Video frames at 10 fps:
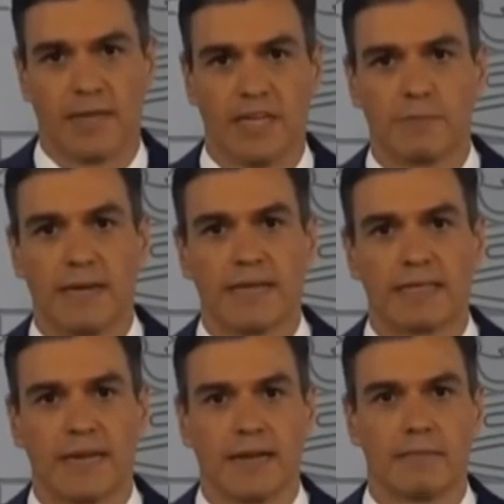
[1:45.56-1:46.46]
en
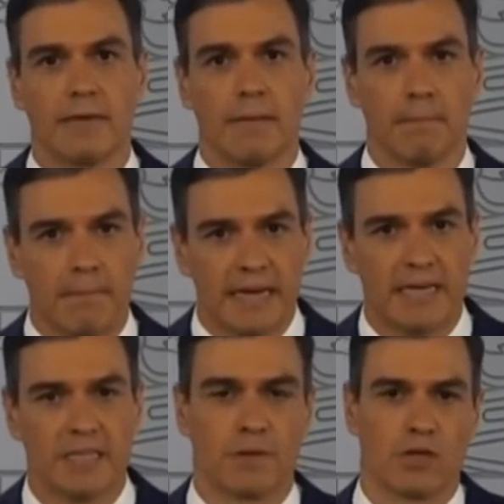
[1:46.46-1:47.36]
España serán
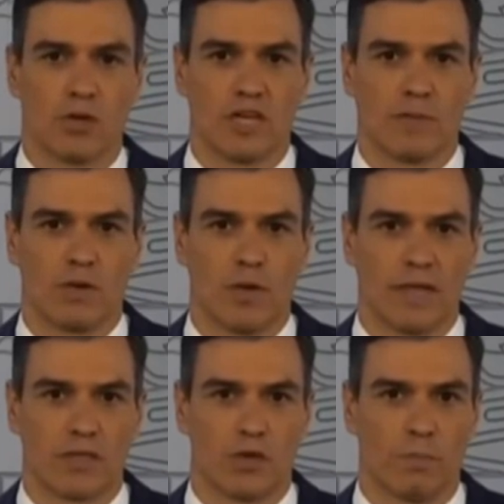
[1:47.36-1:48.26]
más las personas
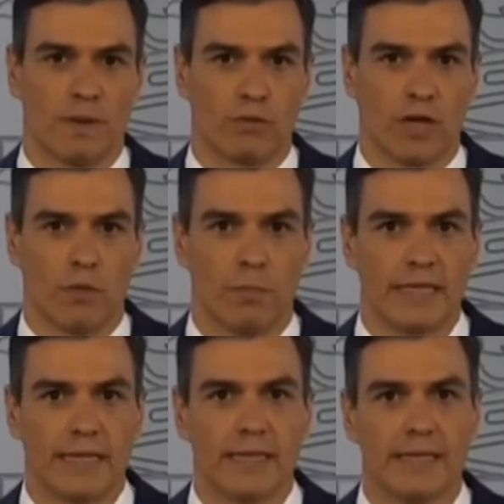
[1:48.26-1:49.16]
vacunadas con pauta
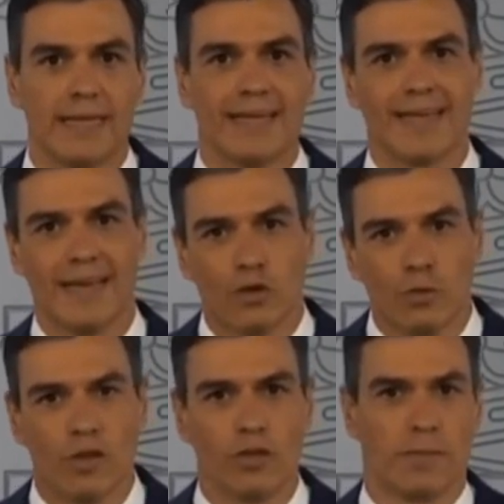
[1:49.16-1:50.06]
completa que
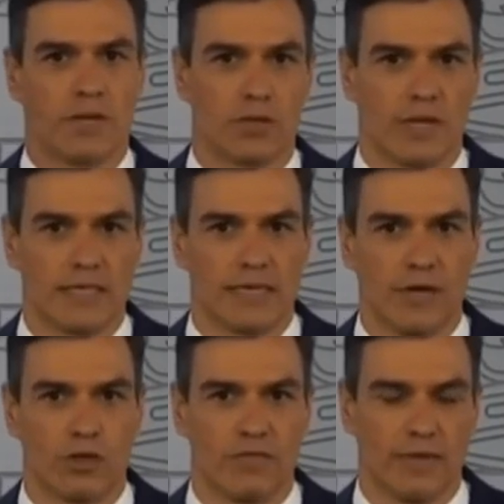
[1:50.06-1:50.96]
el número de personas
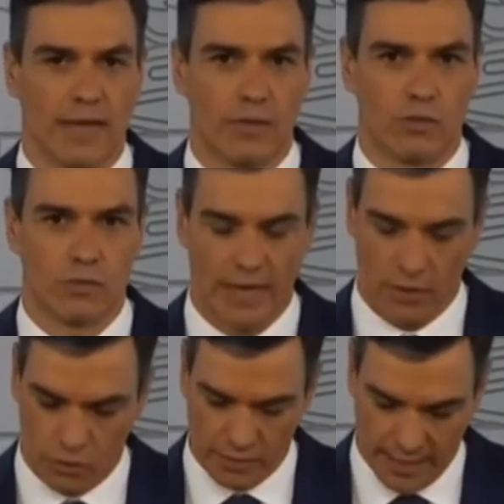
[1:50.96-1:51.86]
que ha notificado
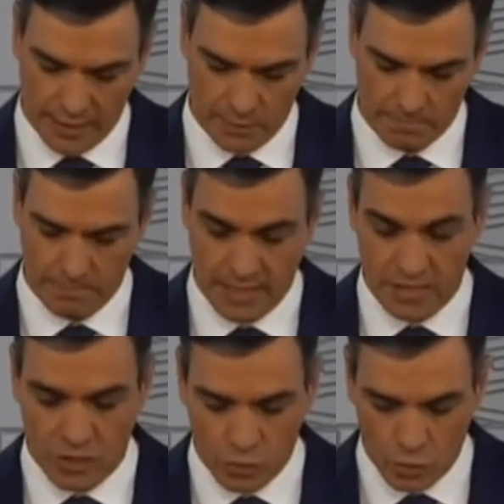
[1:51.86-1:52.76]
el contagio.
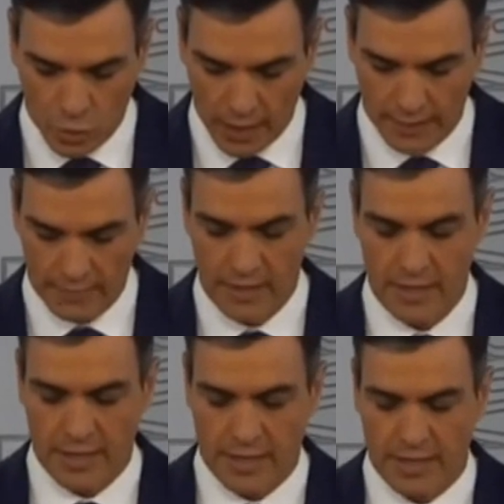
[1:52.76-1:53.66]
En segundo lugar,
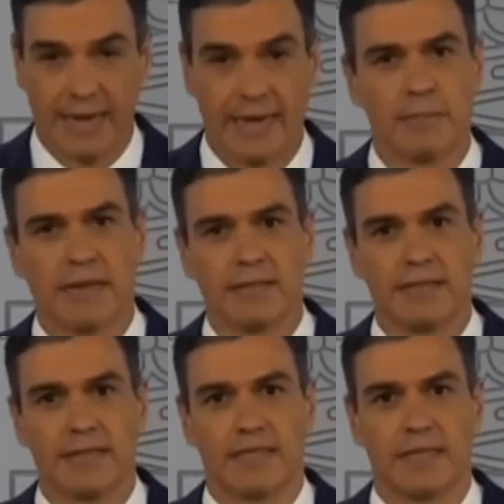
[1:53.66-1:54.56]
en la semana
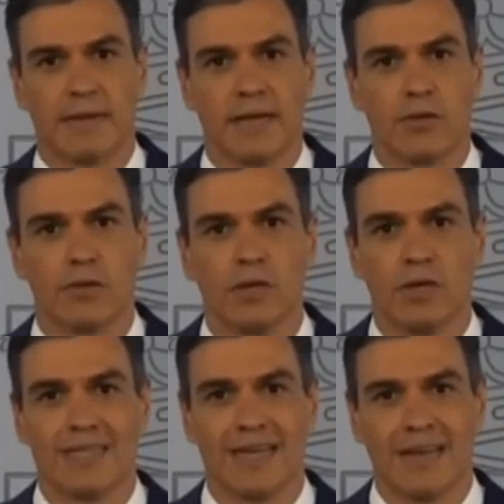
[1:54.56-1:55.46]
del 3 de mayo
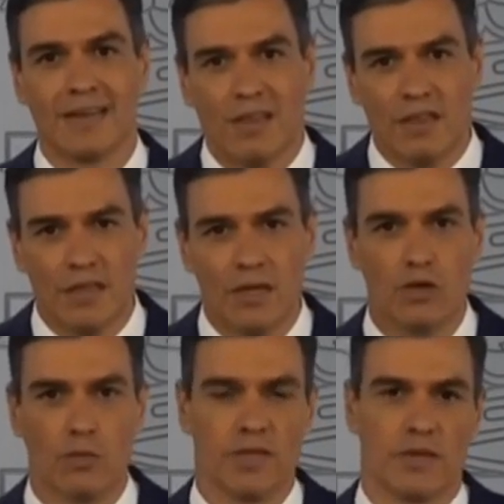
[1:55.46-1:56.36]
serán
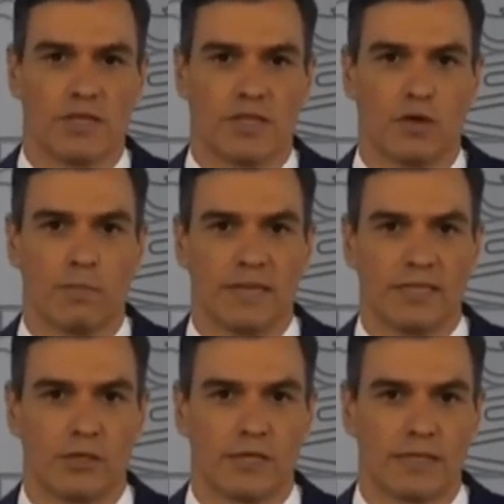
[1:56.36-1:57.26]
5 millones de
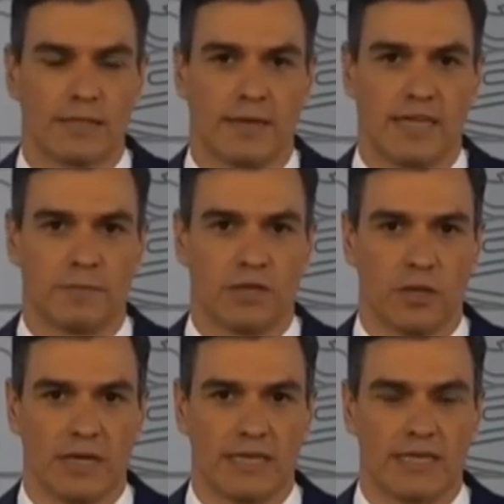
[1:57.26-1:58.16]
compatriotas las
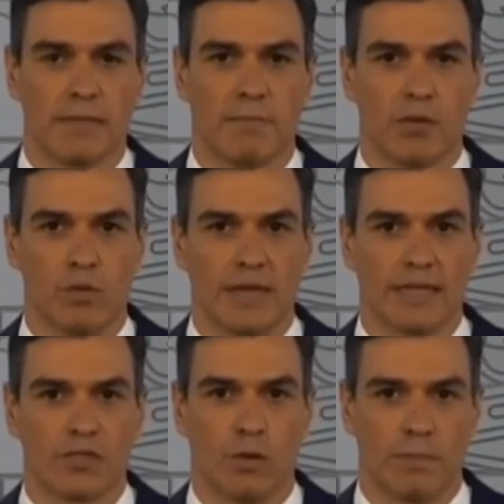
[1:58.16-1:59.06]
personas que estén
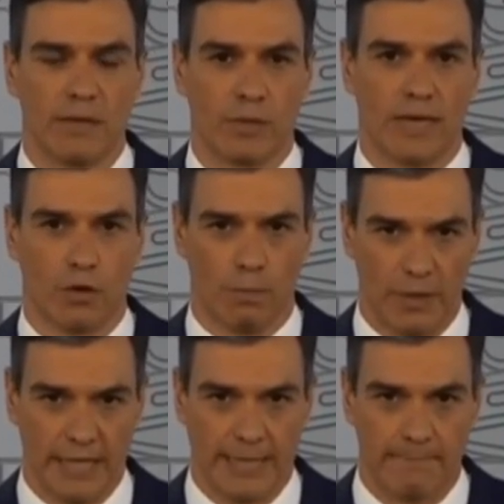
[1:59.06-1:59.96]
vacunadas con pauta
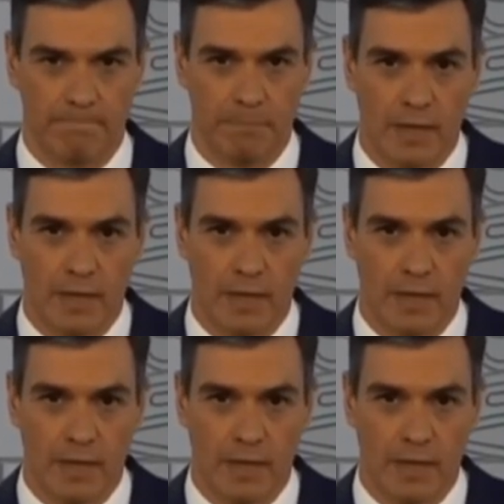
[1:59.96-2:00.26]
completa.